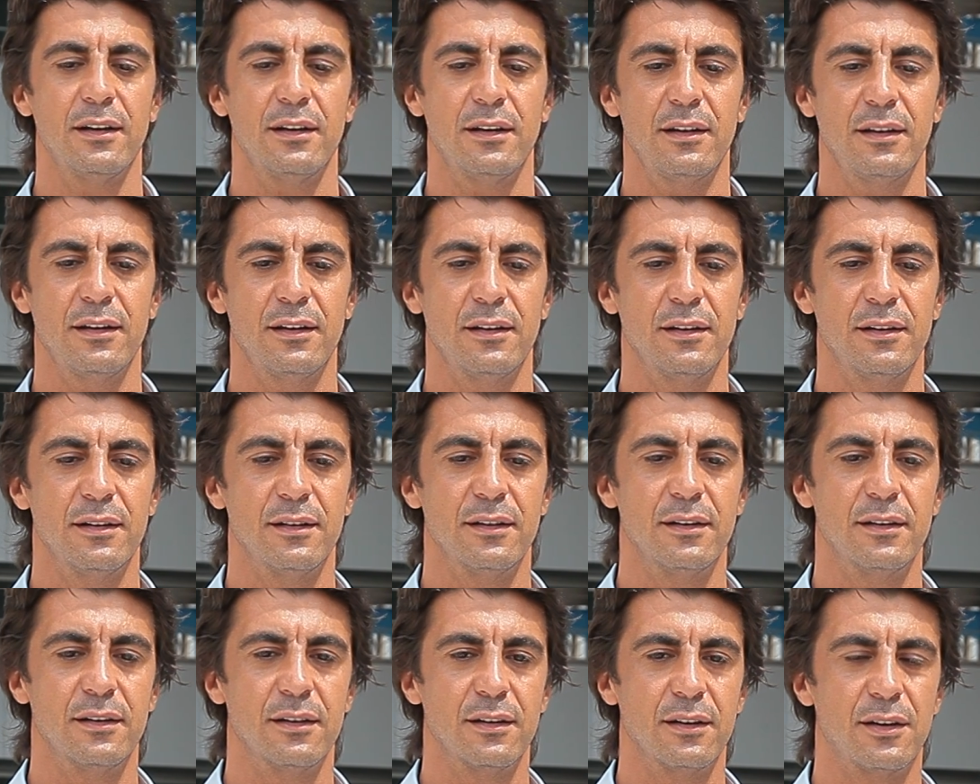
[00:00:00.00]

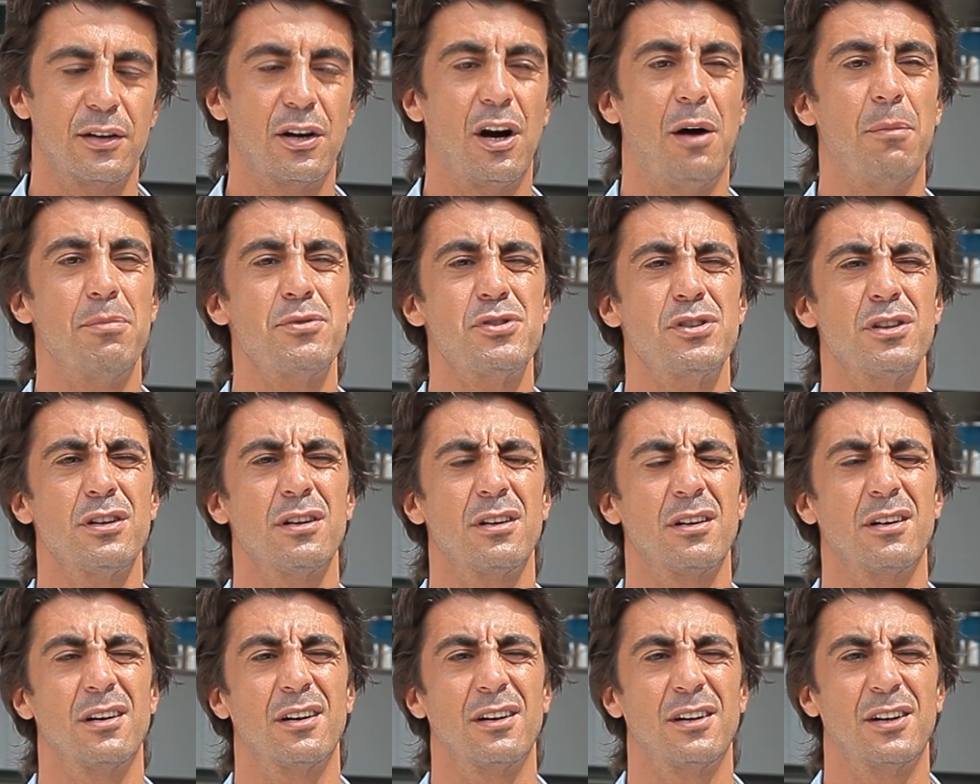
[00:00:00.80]
e, kampçı
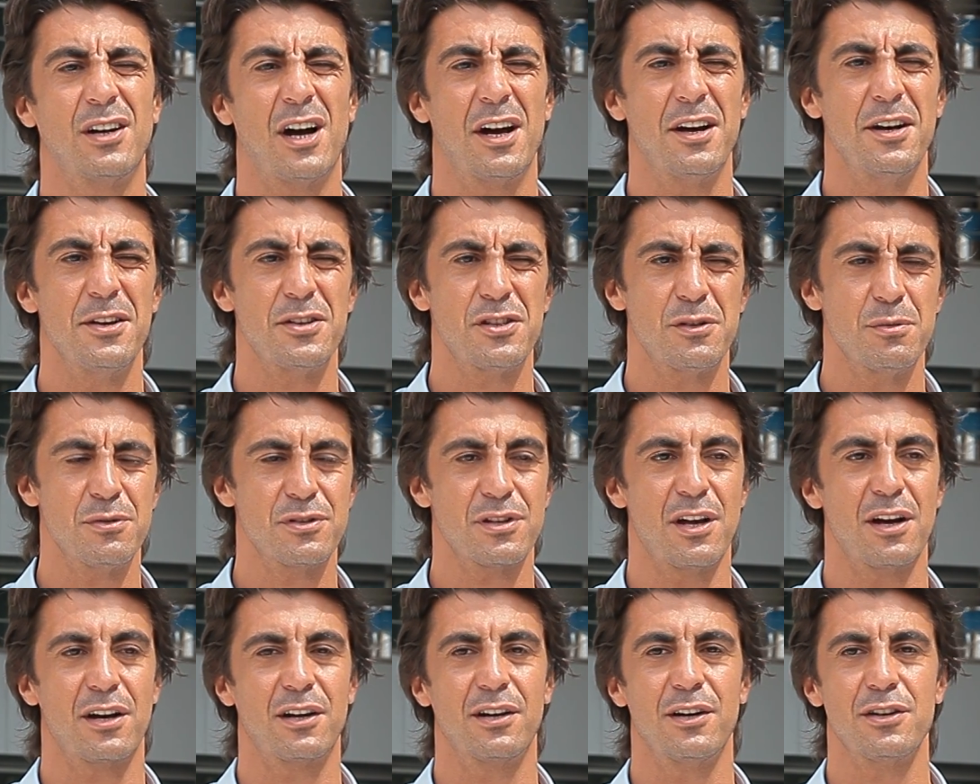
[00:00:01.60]
kardeşimiz,
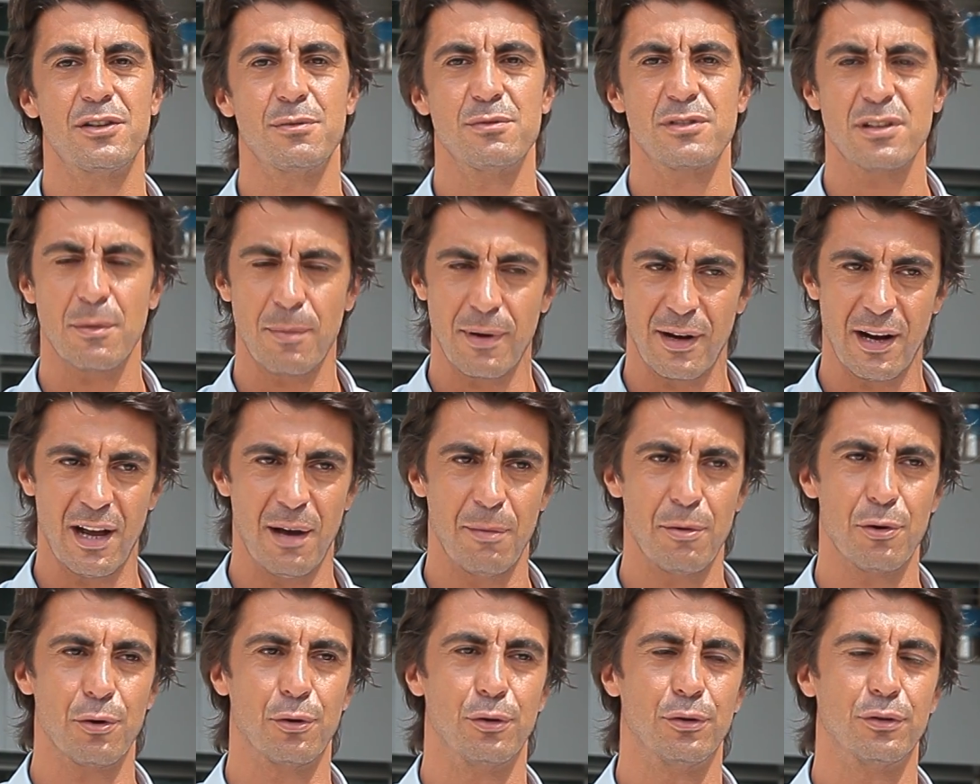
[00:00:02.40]
arkadaşımızla
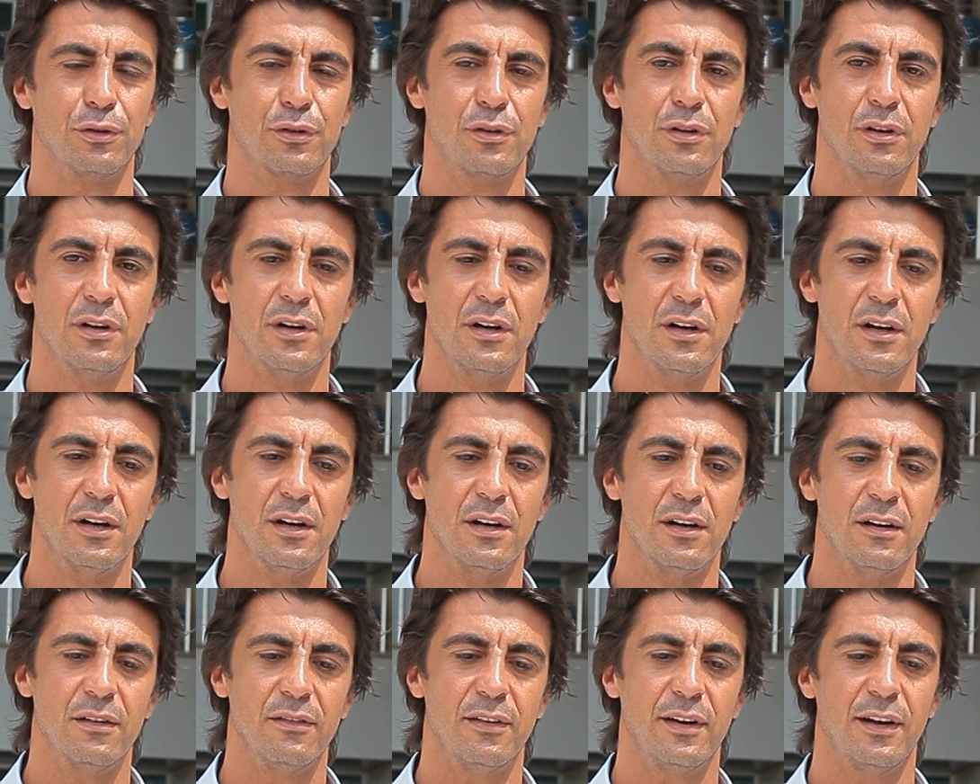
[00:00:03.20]
beraber olduk.
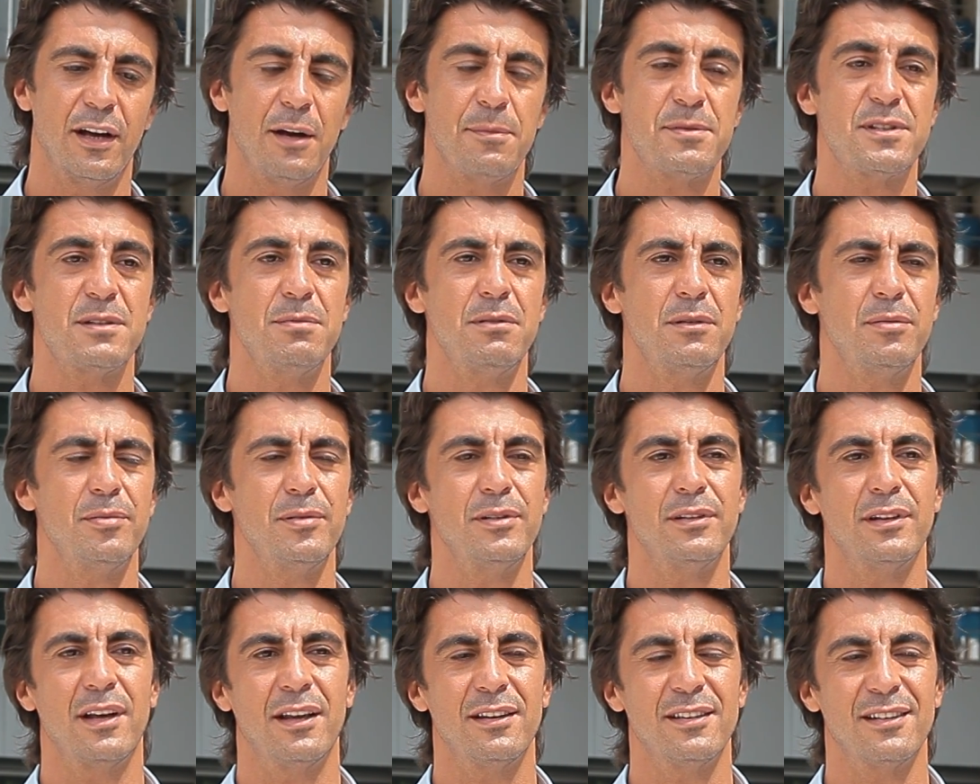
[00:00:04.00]
Ve hepsi
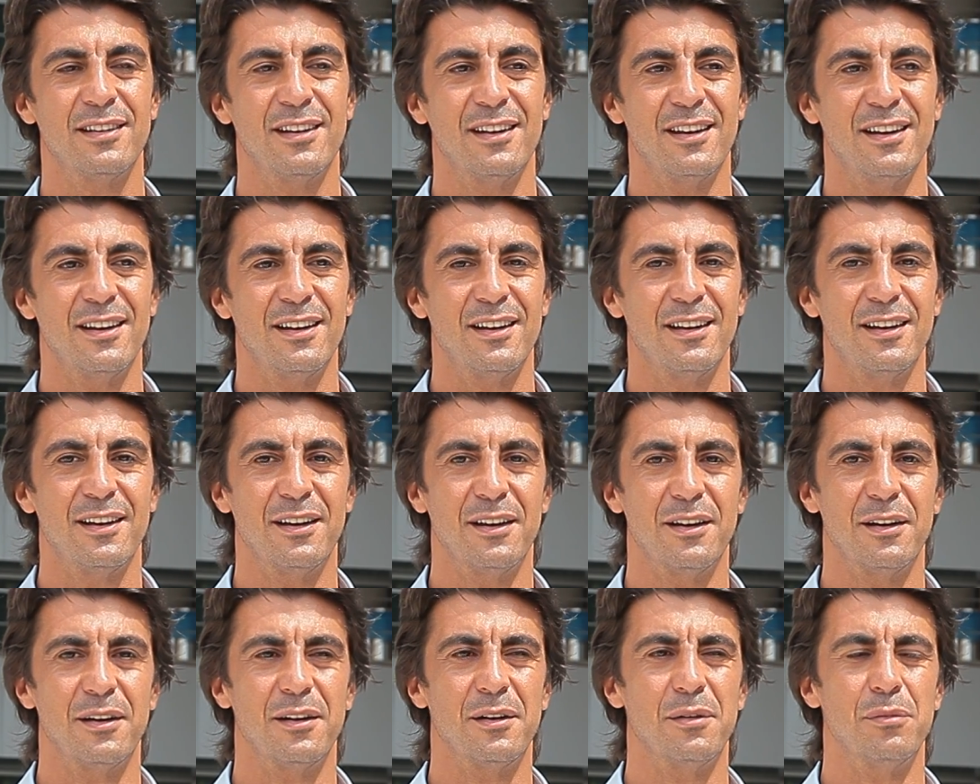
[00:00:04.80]
birbirinden e,
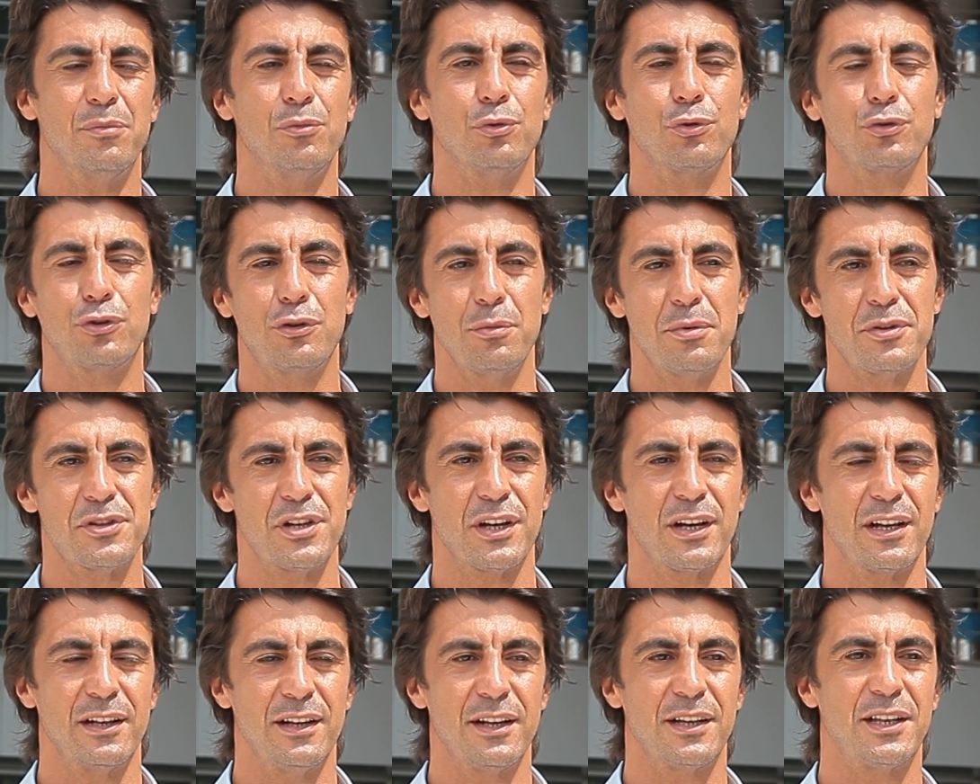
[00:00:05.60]
mutlu bir
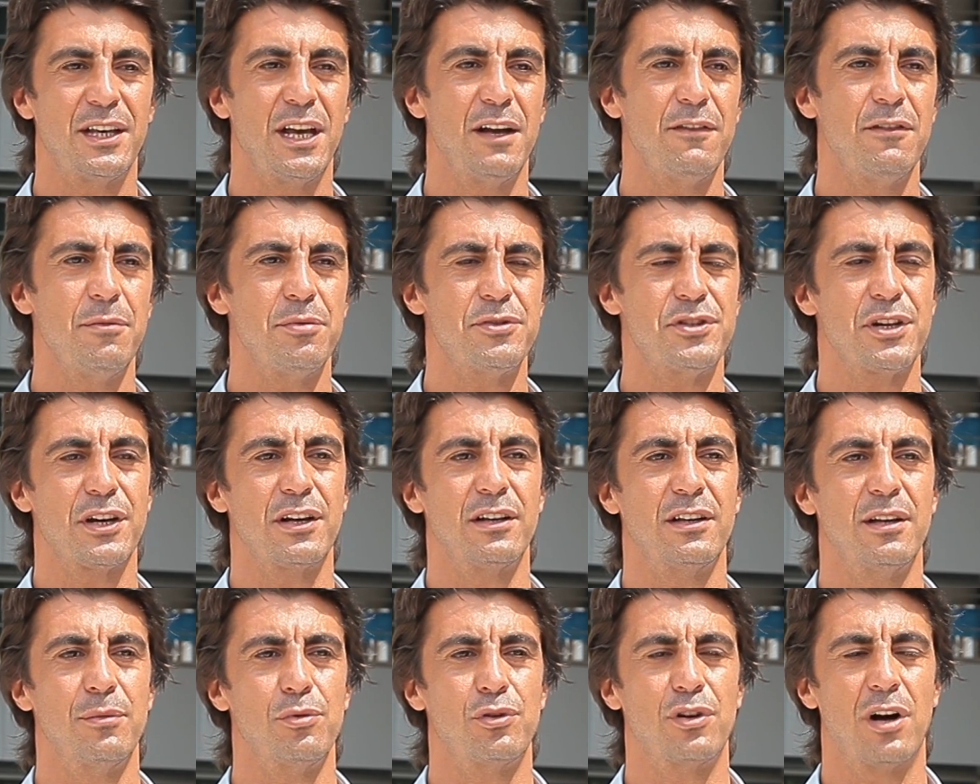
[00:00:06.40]
şekilde, keyifli bir
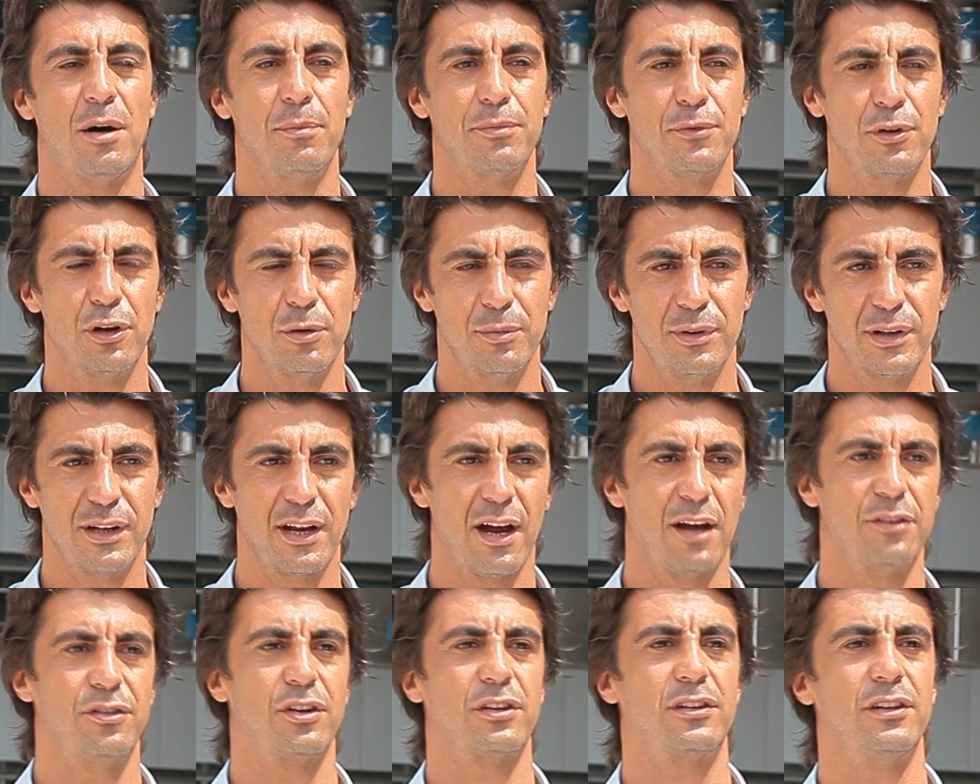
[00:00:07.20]
şekilde bu kamp dönemini
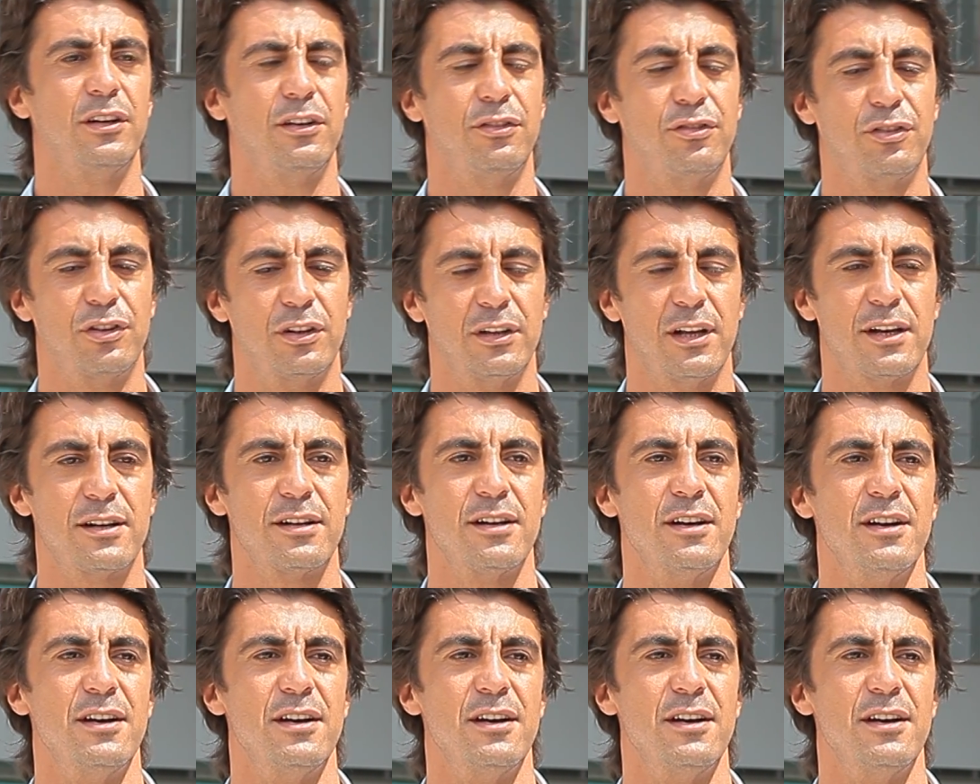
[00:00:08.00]
gerçekleştirdiler.